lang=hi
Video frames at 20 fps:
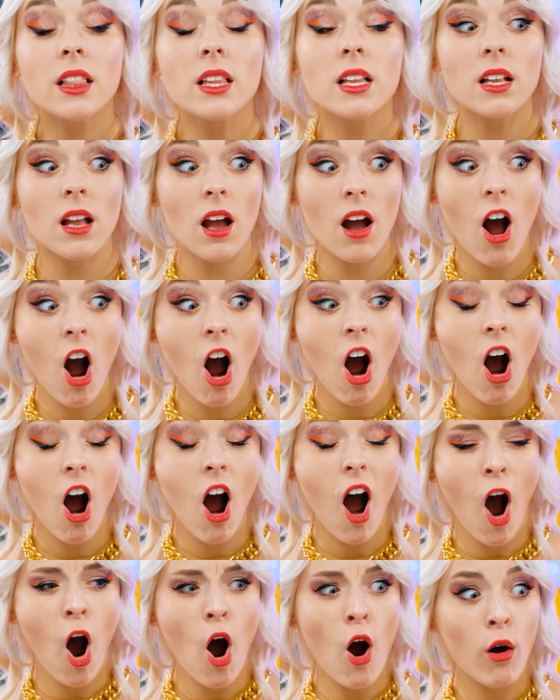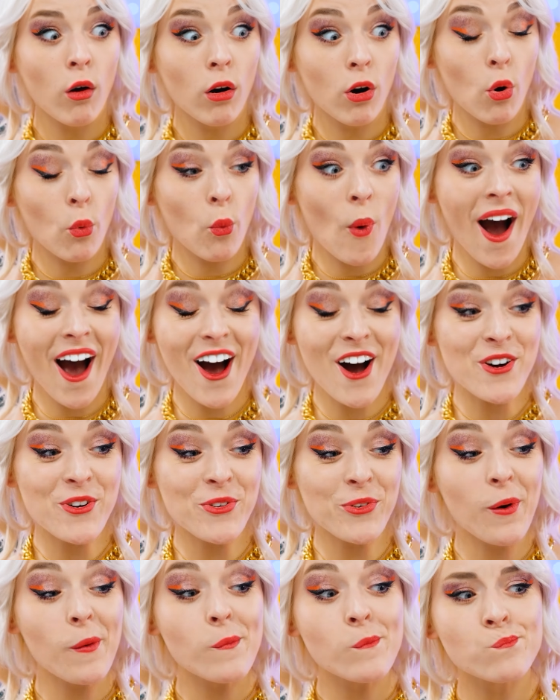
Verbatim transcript: यह एक शेल जैसा दिखता है यह